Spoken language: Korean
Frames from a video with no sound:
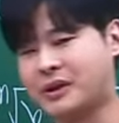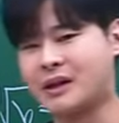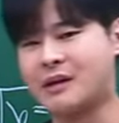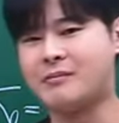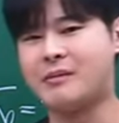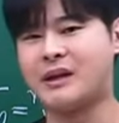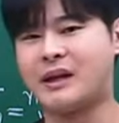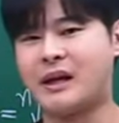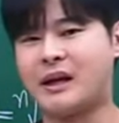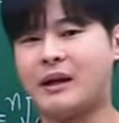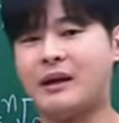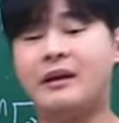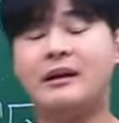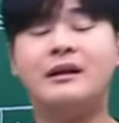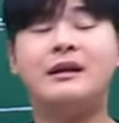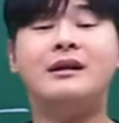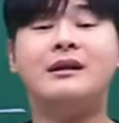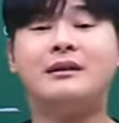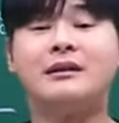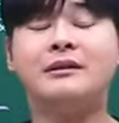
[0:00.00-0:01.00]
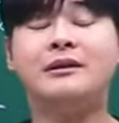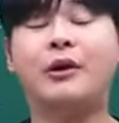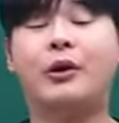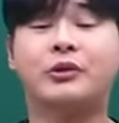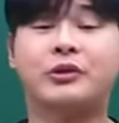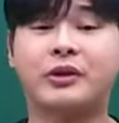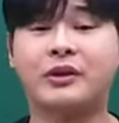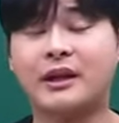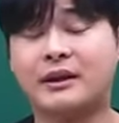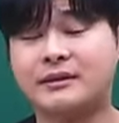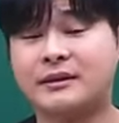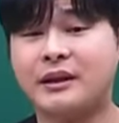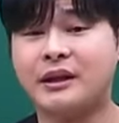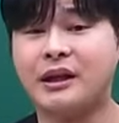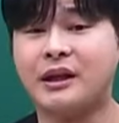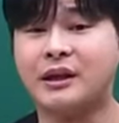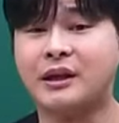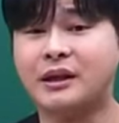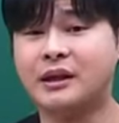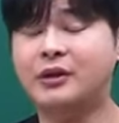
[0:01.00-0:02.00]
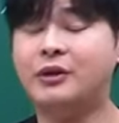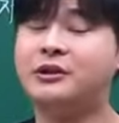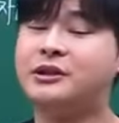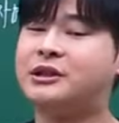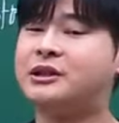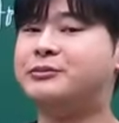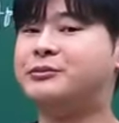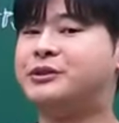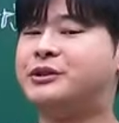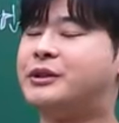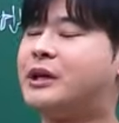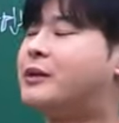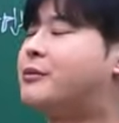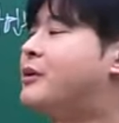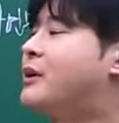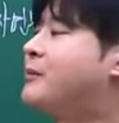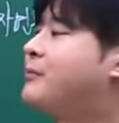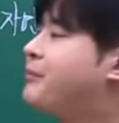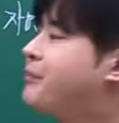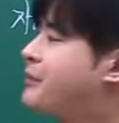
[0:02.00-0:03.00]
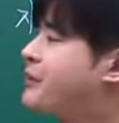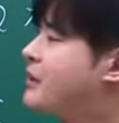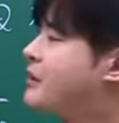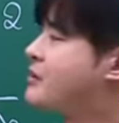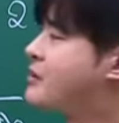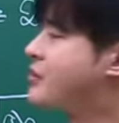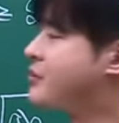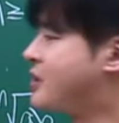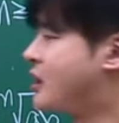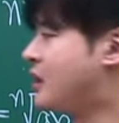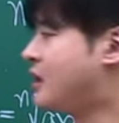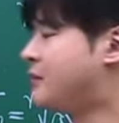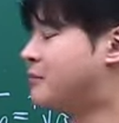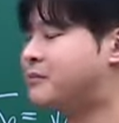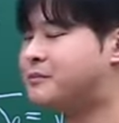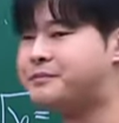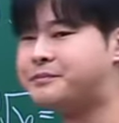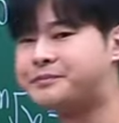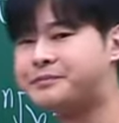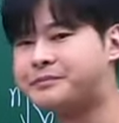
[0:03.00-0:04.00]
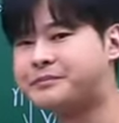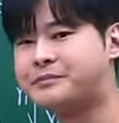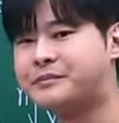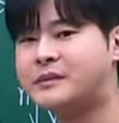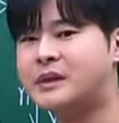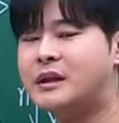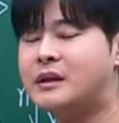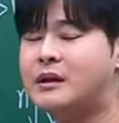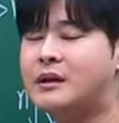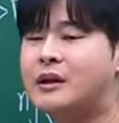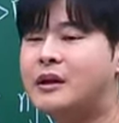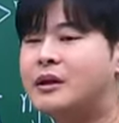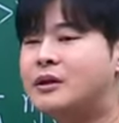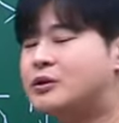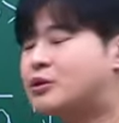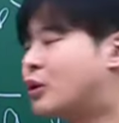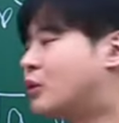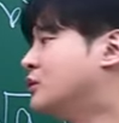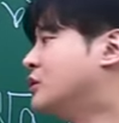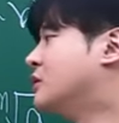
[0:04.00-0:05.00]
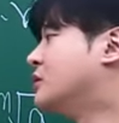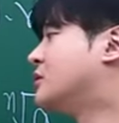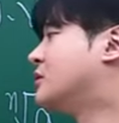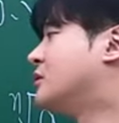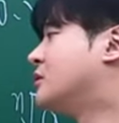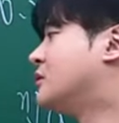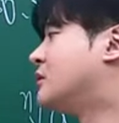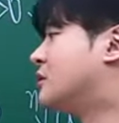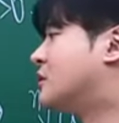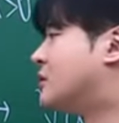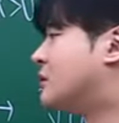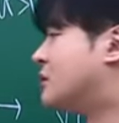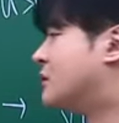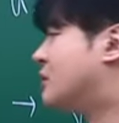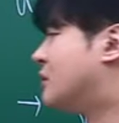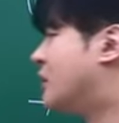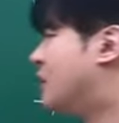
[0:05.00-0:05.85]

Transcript: 있단 말이야. 근데 어떤 학생이 이런 질문을 한 거야. 선생님, 저는